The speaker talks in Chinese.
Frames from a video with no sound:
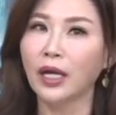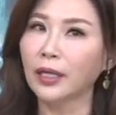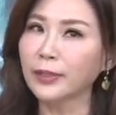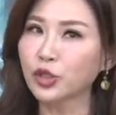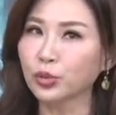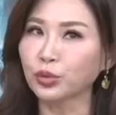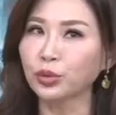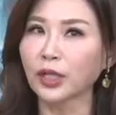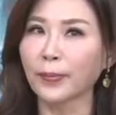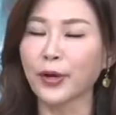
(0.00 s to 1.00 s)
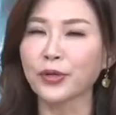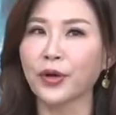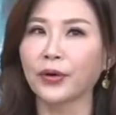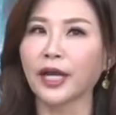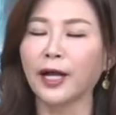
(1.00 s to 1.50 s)
那么属兔的朋
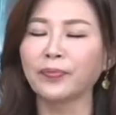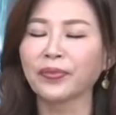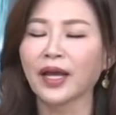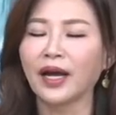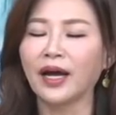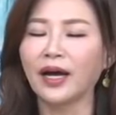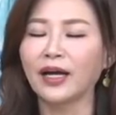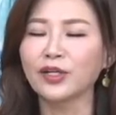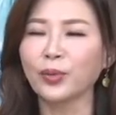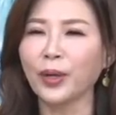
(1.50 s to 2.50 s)
友呢，呃，